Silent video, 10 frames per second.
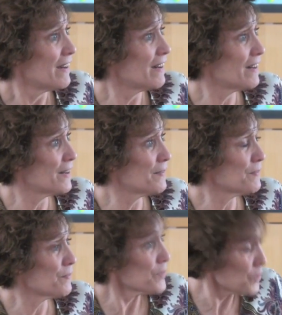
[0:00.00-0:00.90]

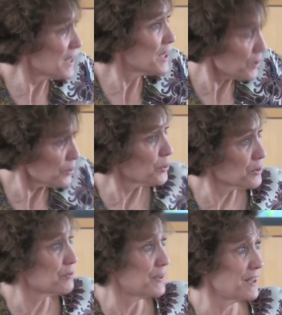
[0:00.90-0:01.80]
ähm, zu ähnlichen
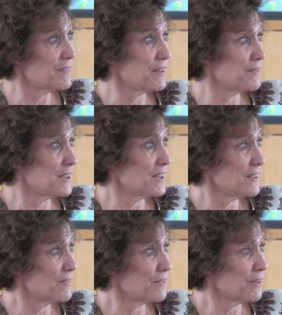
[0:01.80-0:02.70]
roten Fäden, wenn wir,
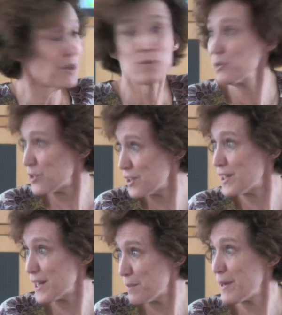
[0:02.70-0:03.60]
die, wenn wir auch
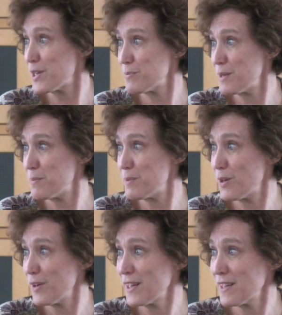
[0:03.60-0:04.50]
unterschiedliche Beispiele mhm.
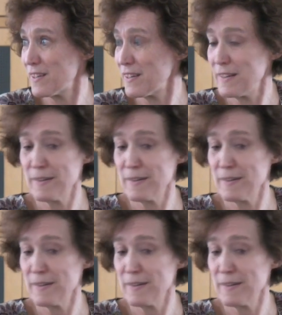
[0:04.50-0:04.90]
beleuchten.